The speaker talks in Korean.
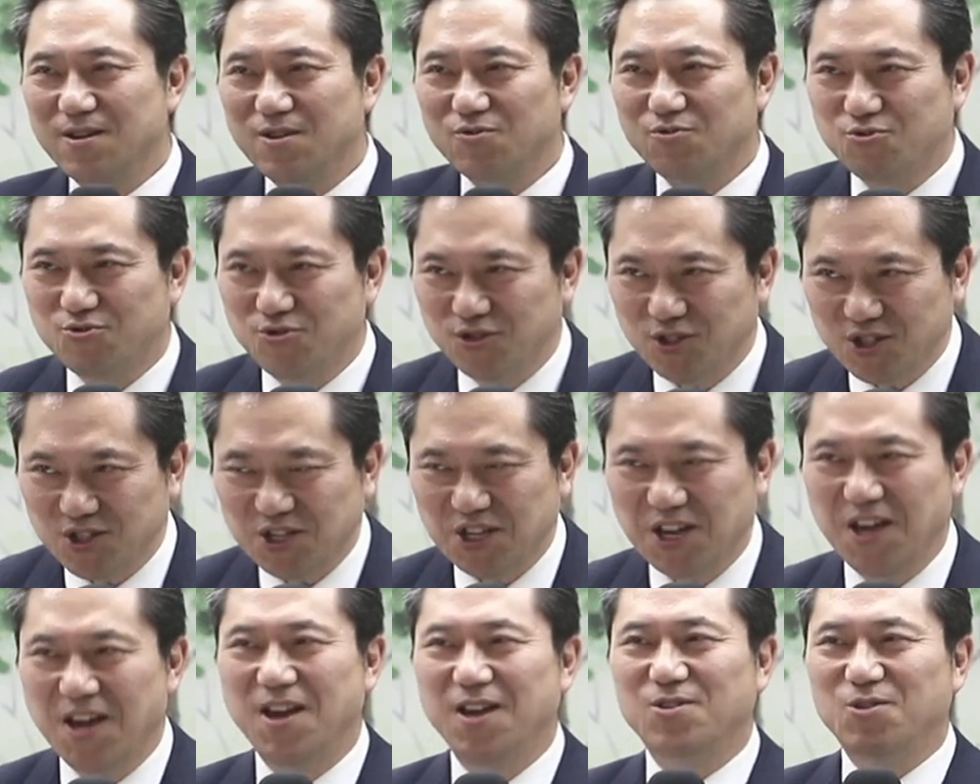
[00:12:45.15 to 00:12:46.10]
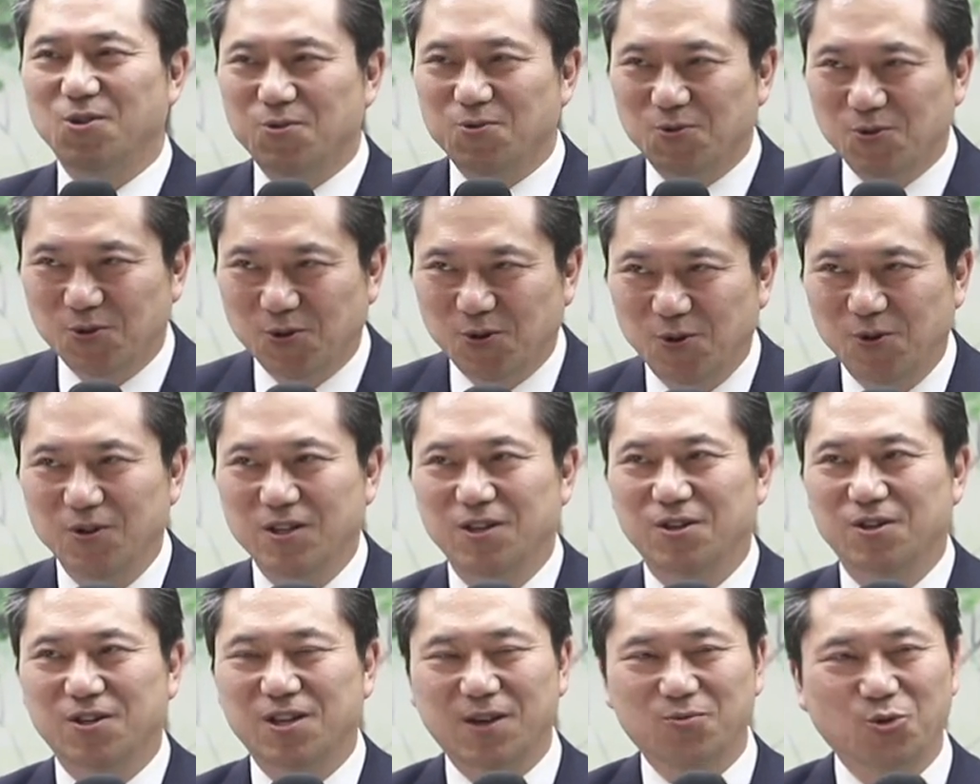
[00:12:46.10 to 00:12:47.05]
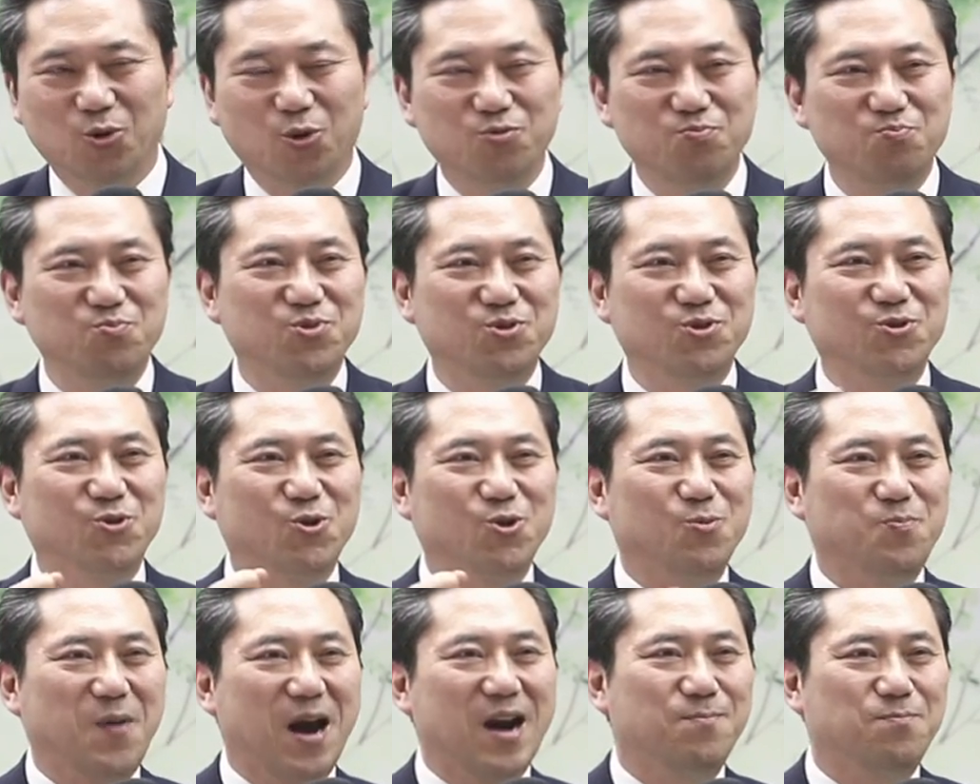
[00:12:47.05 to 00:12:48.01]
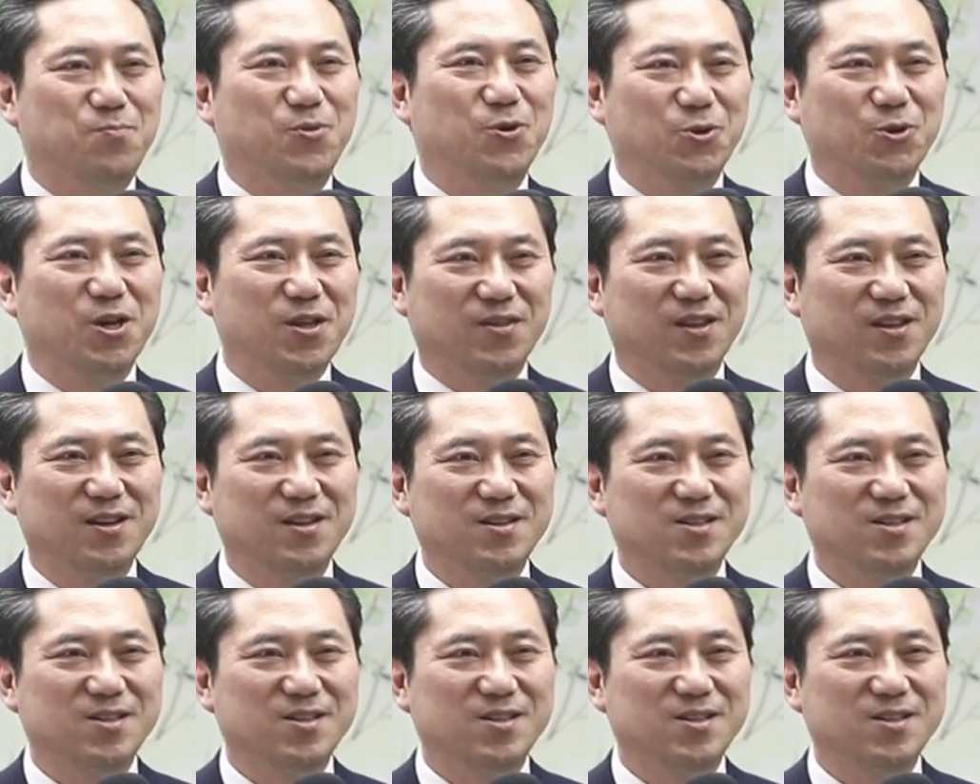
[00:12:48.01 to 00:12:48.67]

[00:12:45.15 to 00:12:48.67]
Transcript: 구체적으로 이렇게 논문으로 발표된